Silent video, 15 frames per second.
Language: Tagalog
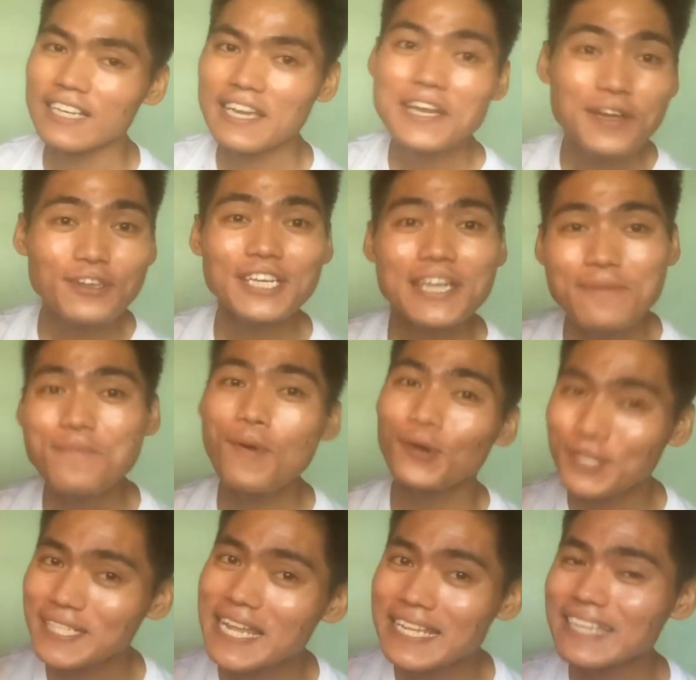hindi ko siya
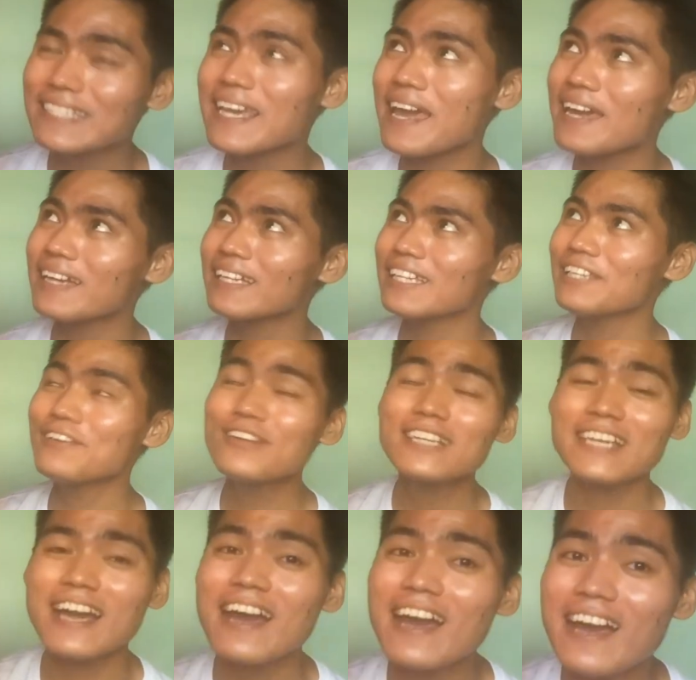nabuksan kasi,
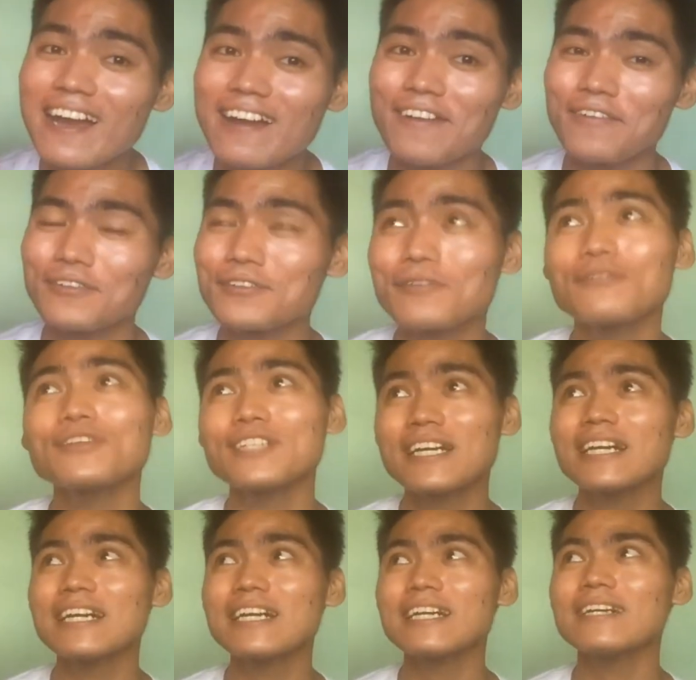yun nga, gusto ko
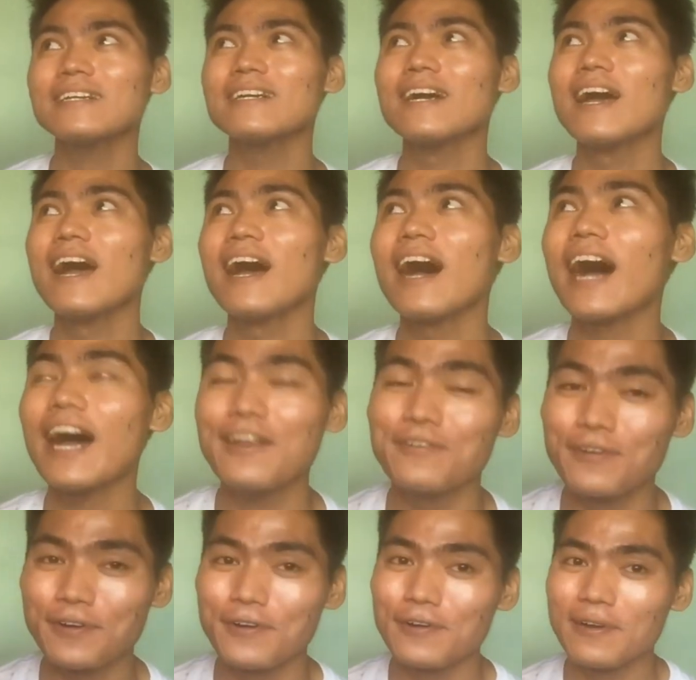siyang,
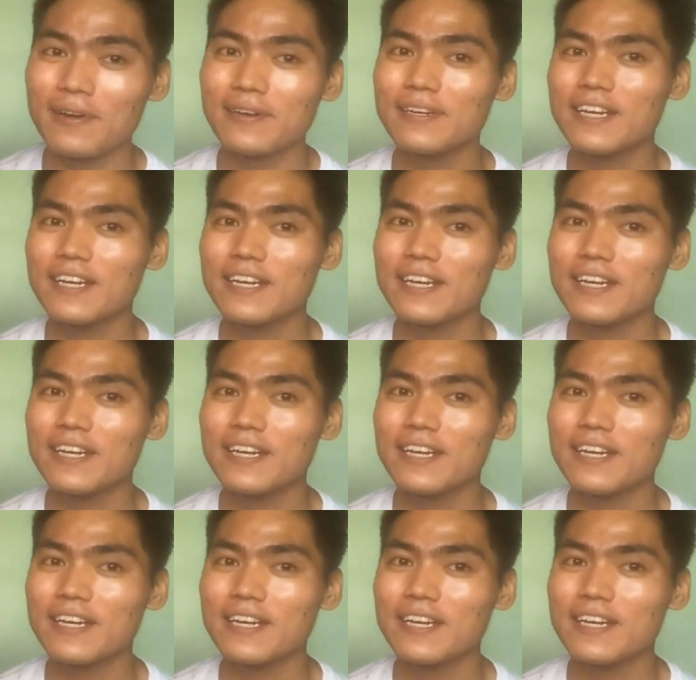ano,